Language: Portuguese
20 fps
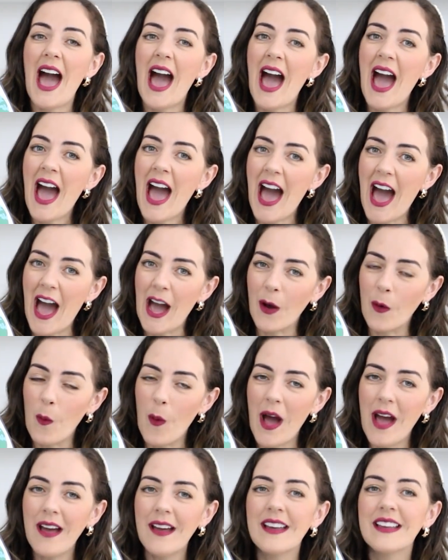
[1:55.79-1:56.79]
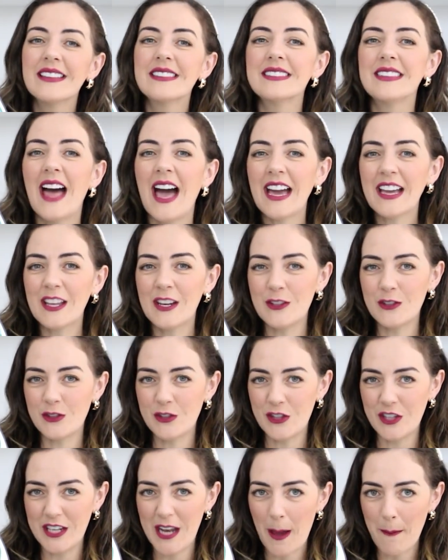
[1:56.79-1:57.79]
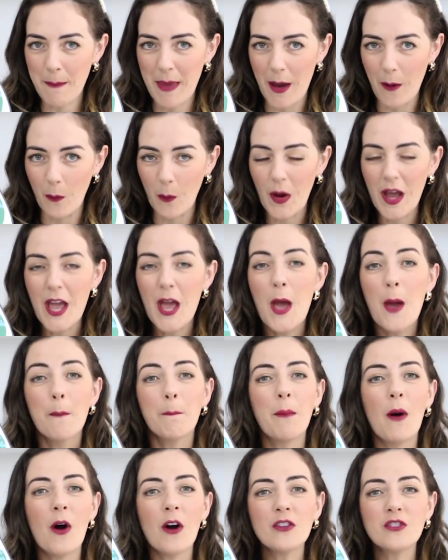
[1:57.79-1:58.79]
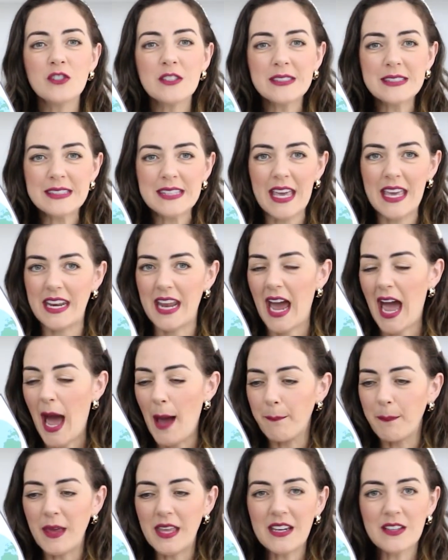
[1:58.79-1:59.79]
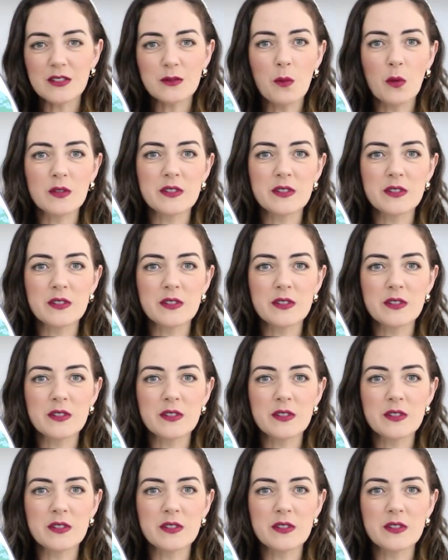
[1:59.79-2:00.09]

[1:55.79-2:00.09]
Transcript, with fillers: A Água da Cristina Mel. Pode ser apenas